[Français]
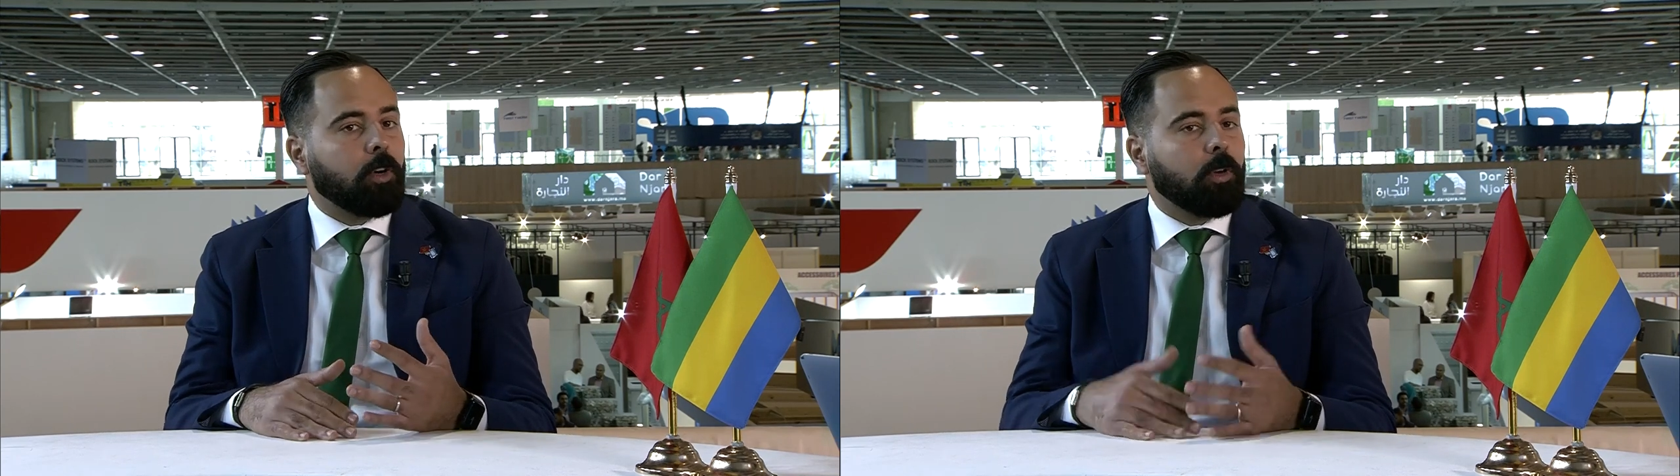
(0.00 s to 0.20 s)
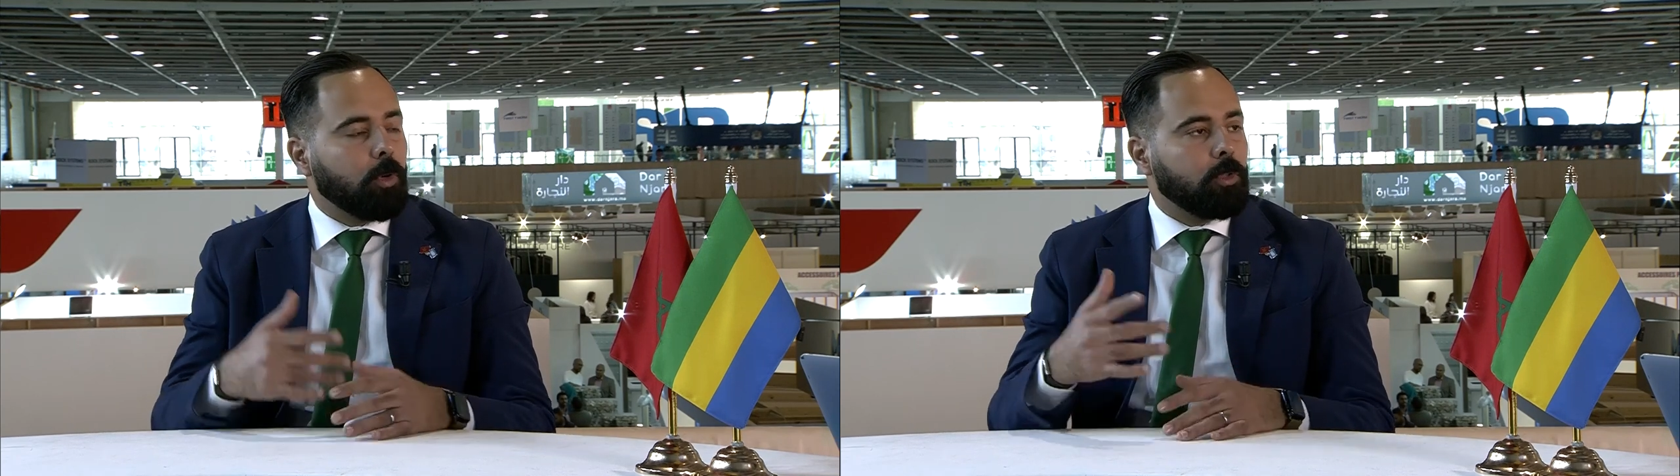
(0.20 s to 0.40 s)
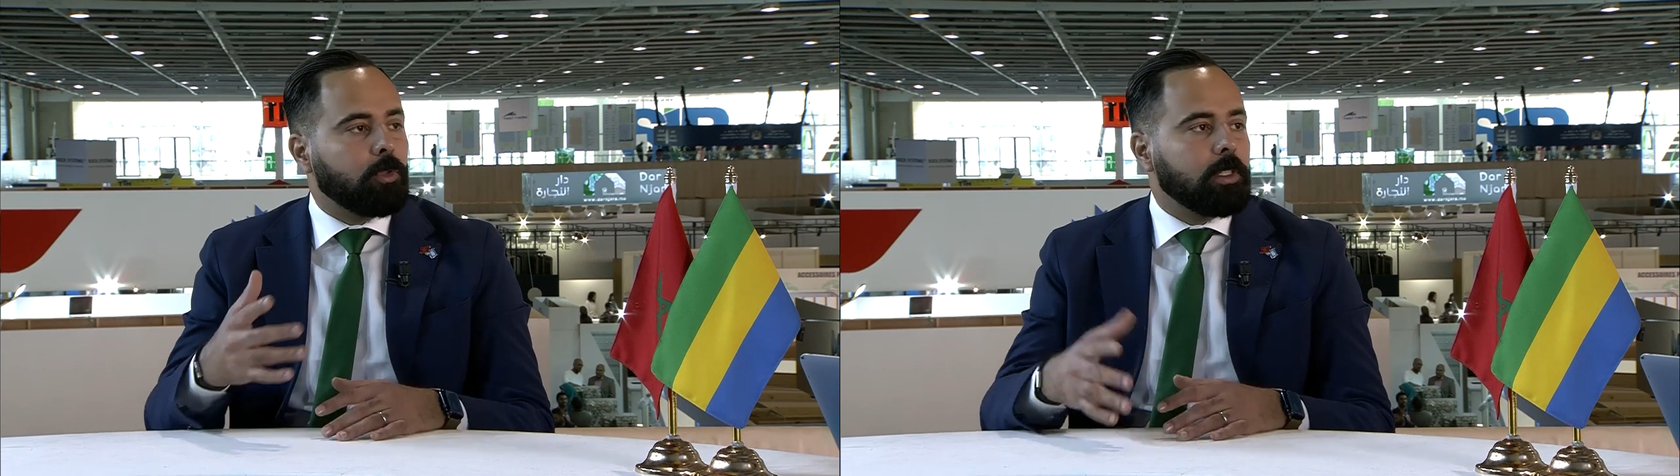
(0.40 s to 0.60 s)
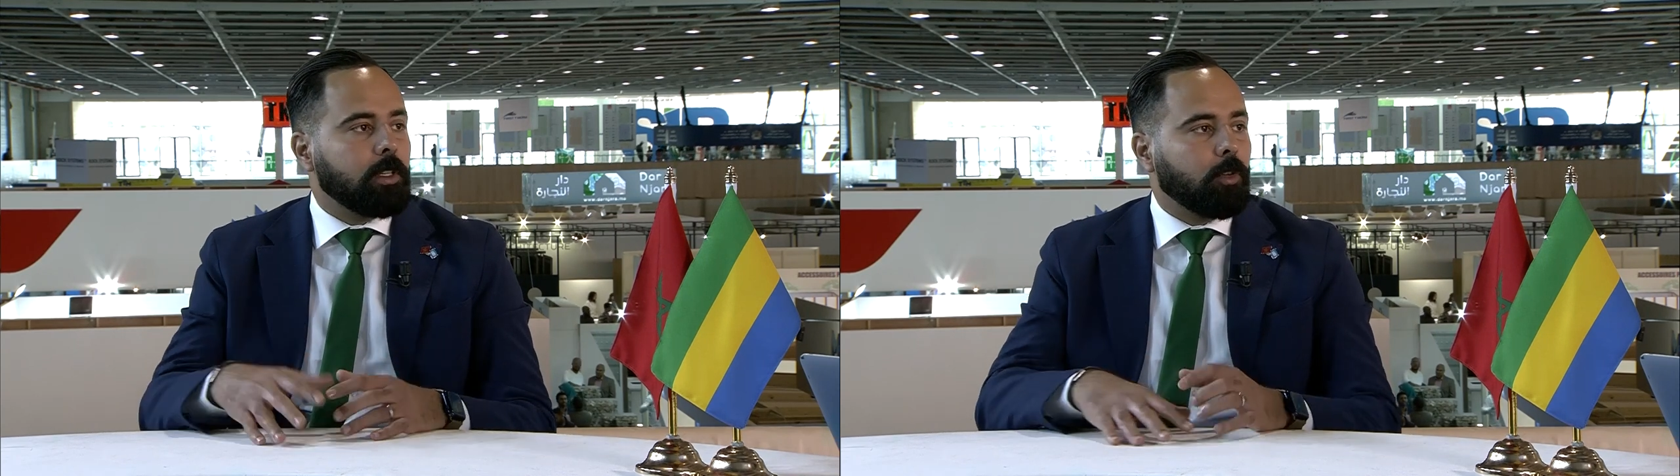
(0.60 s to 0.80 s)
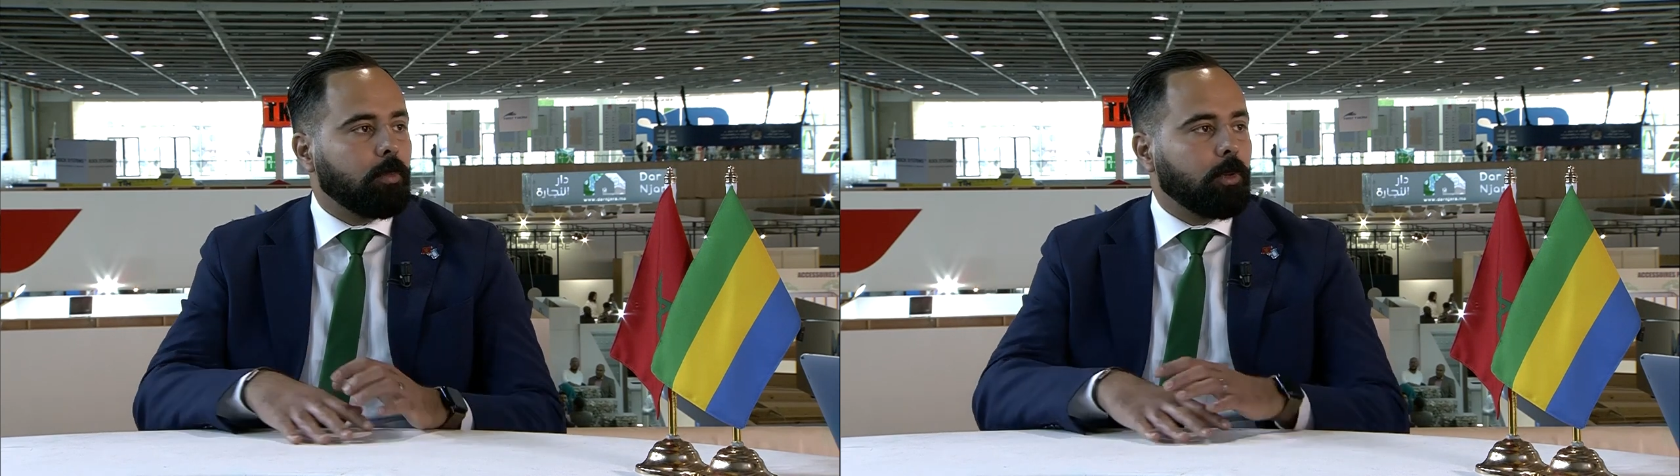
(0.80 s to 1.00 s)
comment
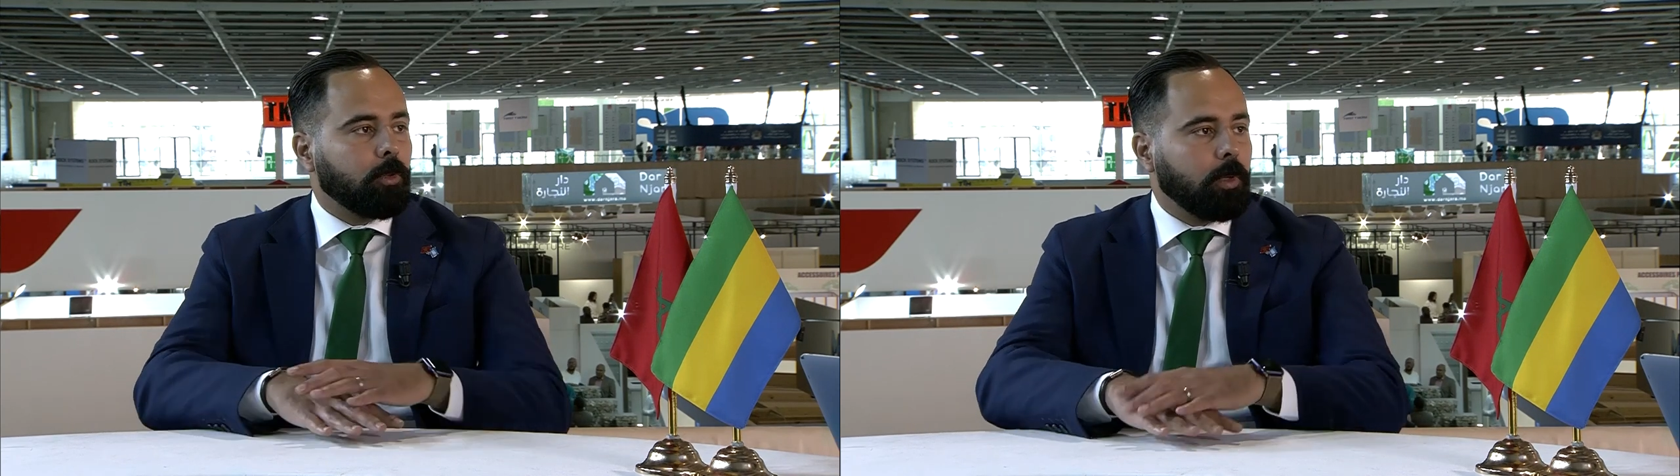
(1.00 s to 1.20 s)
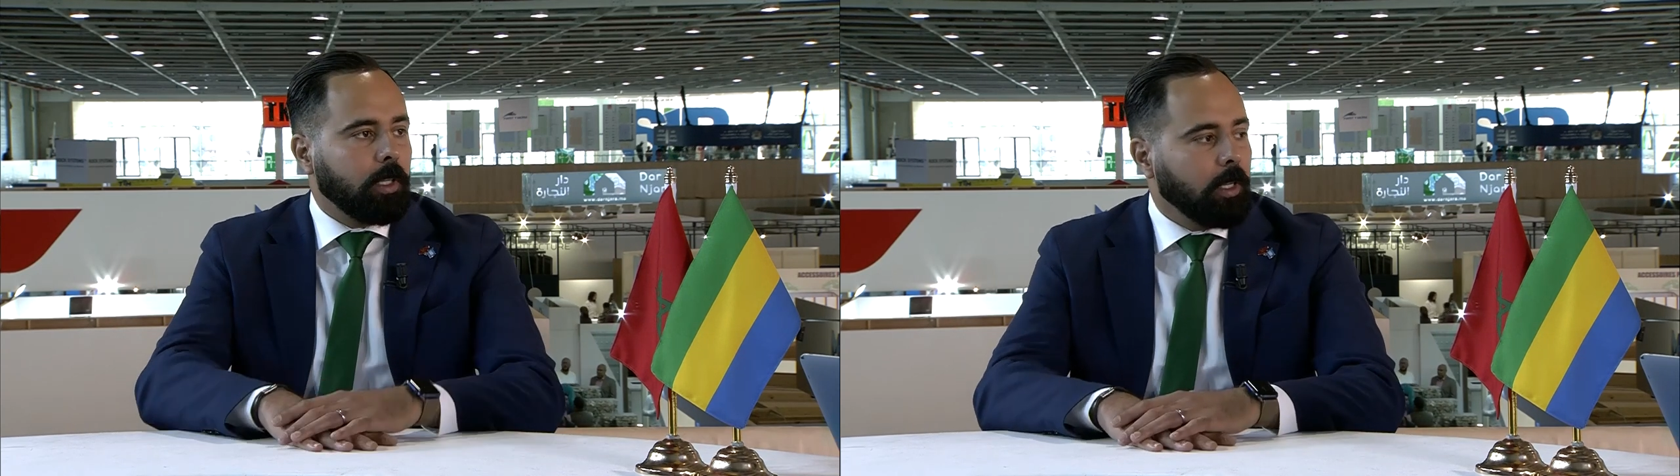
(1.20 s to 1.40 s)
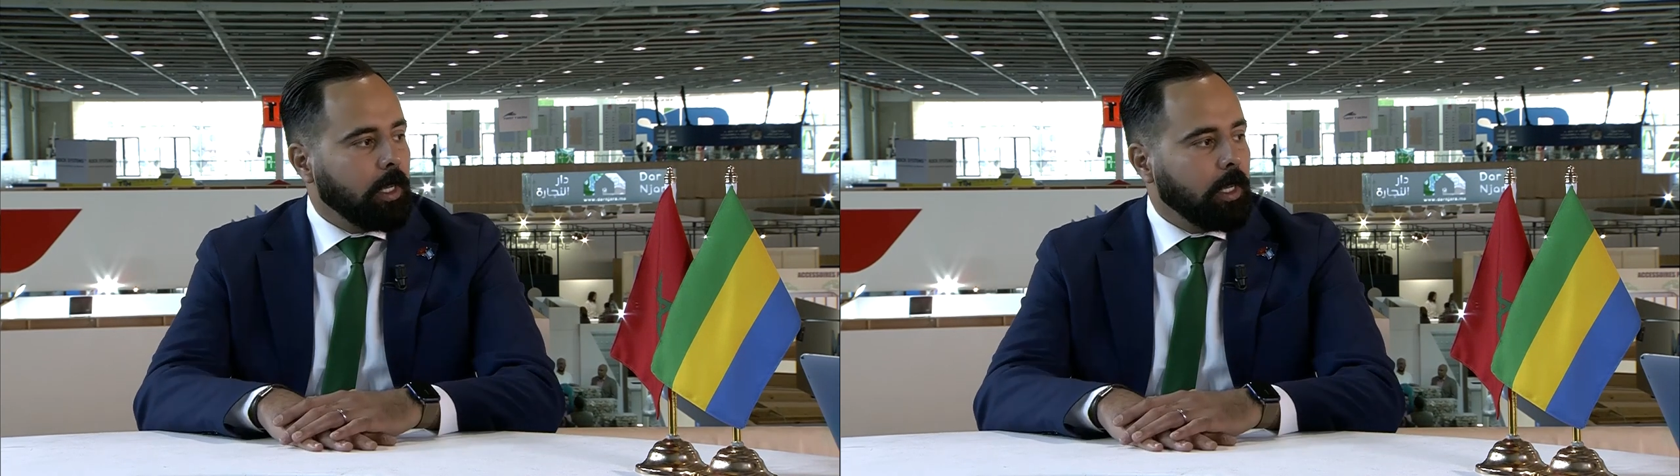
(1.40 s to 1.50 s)
utiliser leurs produits.